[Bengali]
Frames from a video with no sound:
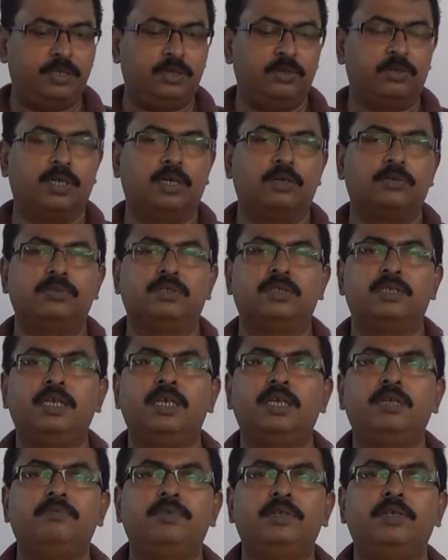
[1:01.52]
ভিডিওটা হচ্ছে
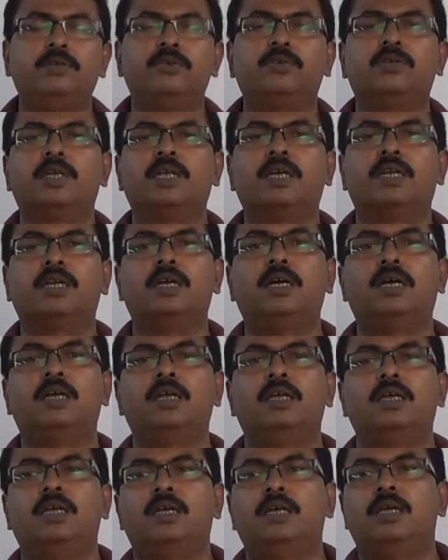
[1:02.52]
এই ভিডিওটার একটা
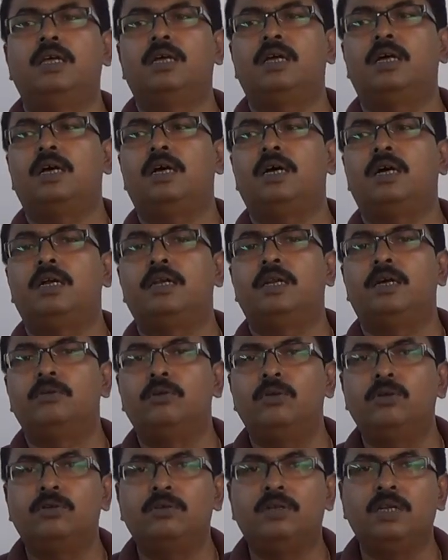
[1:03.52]

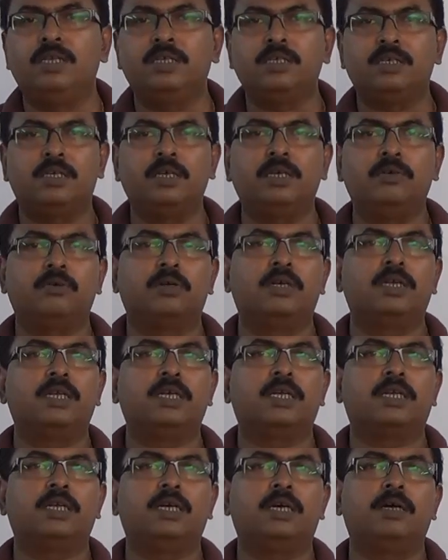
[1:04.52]
ডাউনলোড লিঙ্কে ওখানে
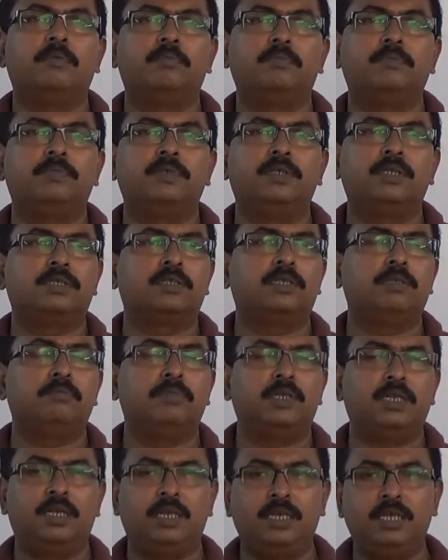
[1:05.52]
একটা লিঙ্ক
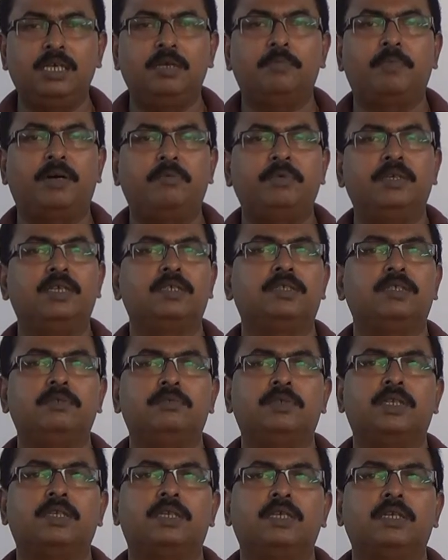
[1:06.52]
মানে পাবে
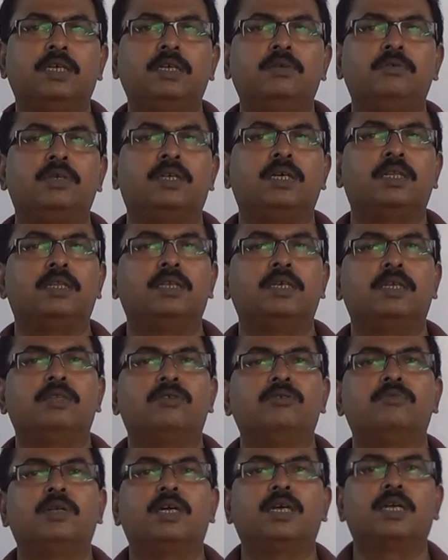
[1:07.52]
ডিসক্রিপশান থেকে ওইখান থেকে
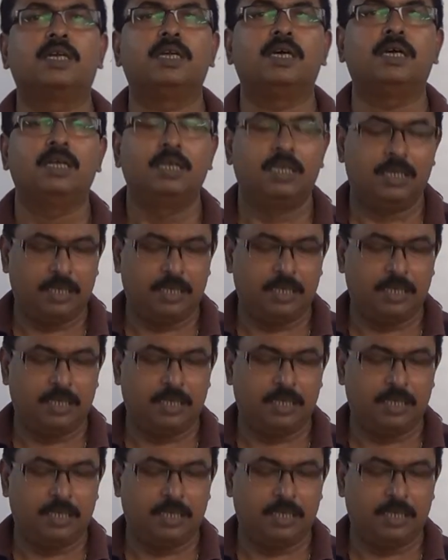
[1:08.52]
তোমরা একটা